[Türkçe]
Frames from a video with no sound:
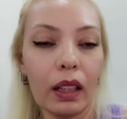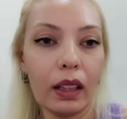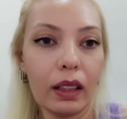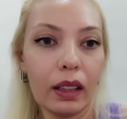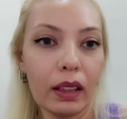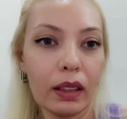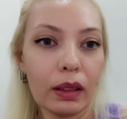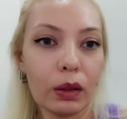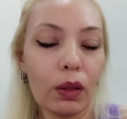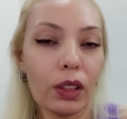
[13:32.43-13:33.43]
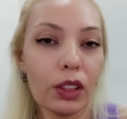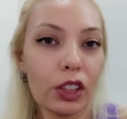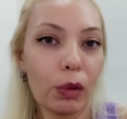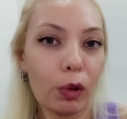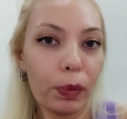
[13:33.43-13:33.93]
E, sonra
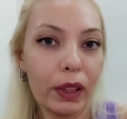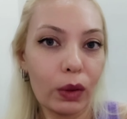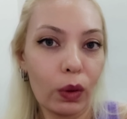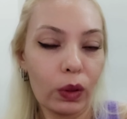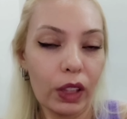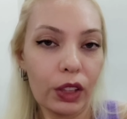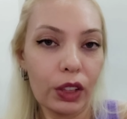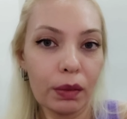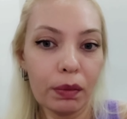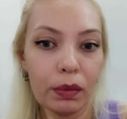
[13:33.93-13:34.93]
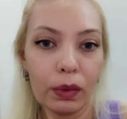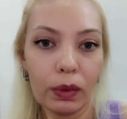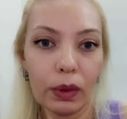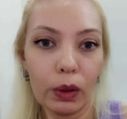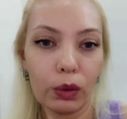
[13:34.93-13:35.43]
işi çabuk bitti orada işim.
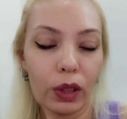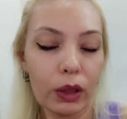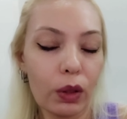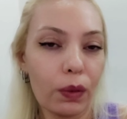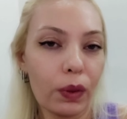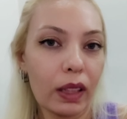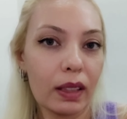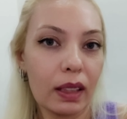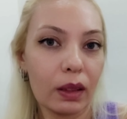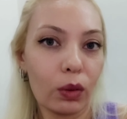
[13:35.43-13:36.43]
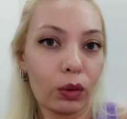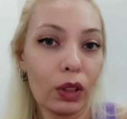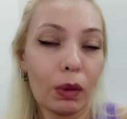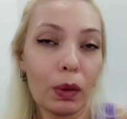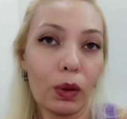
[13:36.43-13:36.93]
Ultrason falan istedi
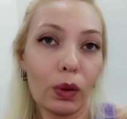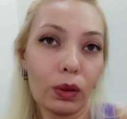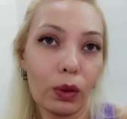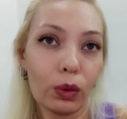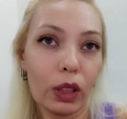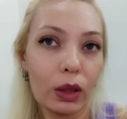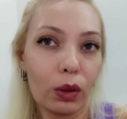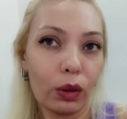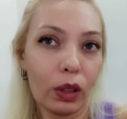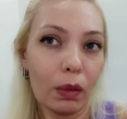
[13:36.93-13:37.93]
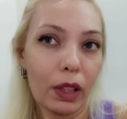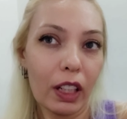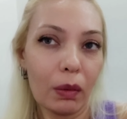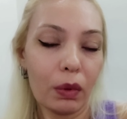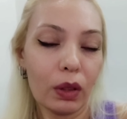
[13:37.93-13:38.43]
doktor ama ultrasonda
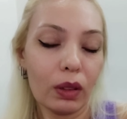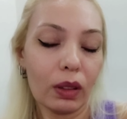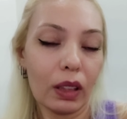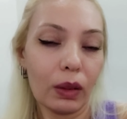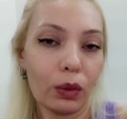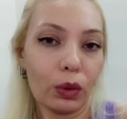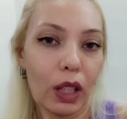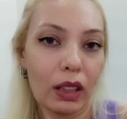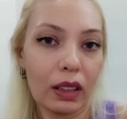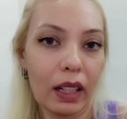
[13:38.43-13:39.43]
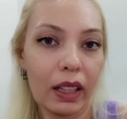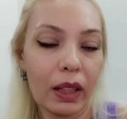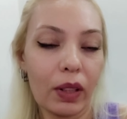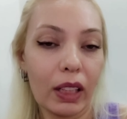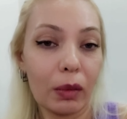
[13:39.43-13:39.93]
baya bir uzak
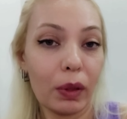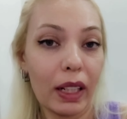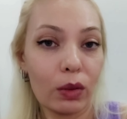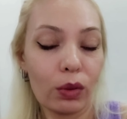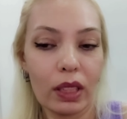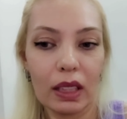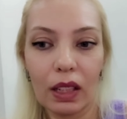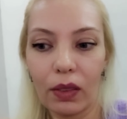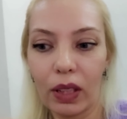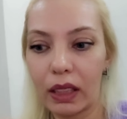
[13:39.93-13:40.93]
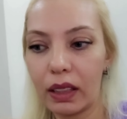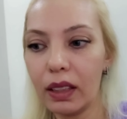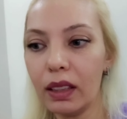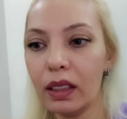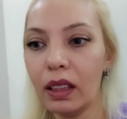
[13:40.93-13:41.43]
tarihe verdi. Bir ay sonrasına
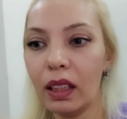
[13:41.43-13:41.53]
verdi.